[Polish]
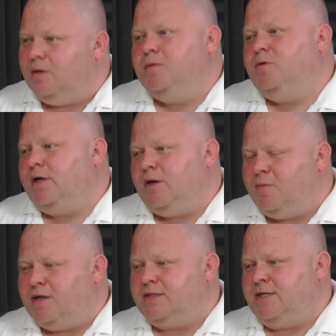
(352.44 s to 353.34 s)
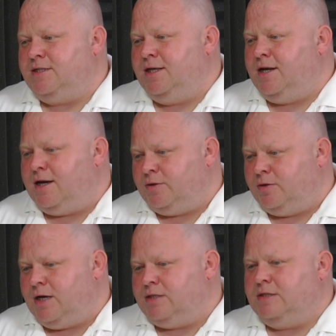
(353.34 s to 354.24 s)
była kiełbaska z grilla. No
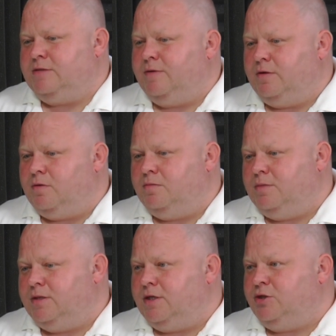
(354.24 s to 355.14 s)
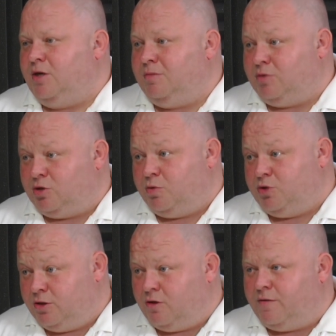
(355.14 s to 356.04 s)
ja ze swojego miejsca chciałem im też
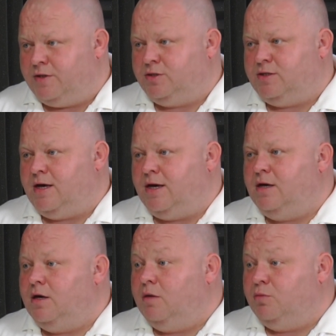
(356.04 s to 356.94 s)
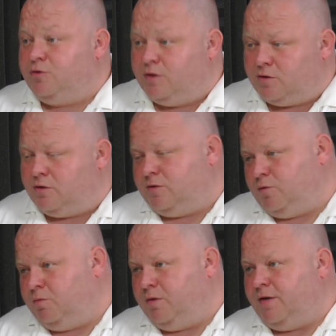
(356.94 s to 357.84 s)
podziękować za poświęcony
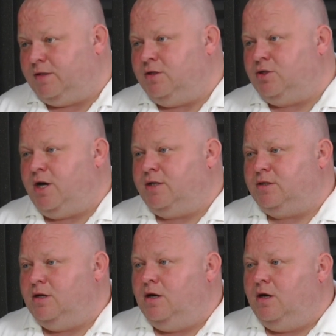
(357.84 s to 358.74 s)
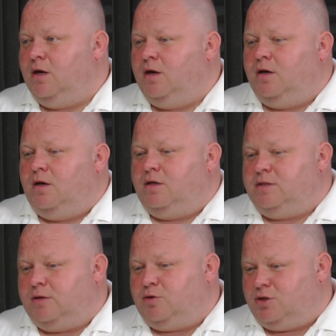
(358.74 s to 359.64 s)
swój prywatny czas
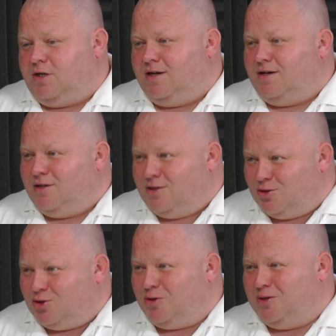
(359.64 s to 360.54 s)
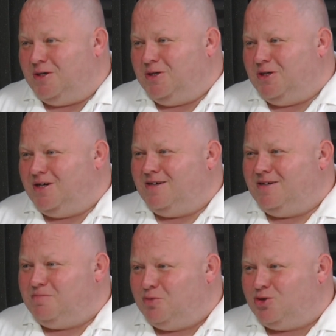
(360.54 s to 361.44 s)
za to, że y, żony ich
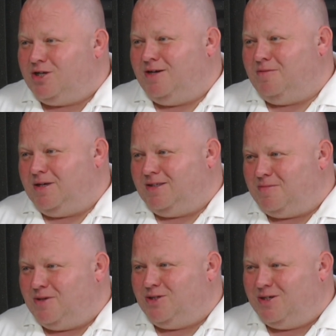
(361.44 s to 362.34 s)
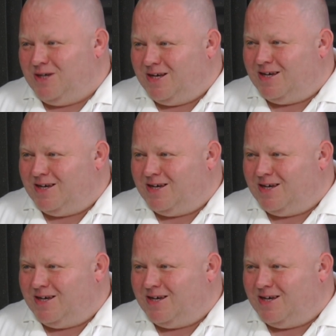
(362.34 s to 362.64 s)
y, puszczają na te mecze. No właśnie,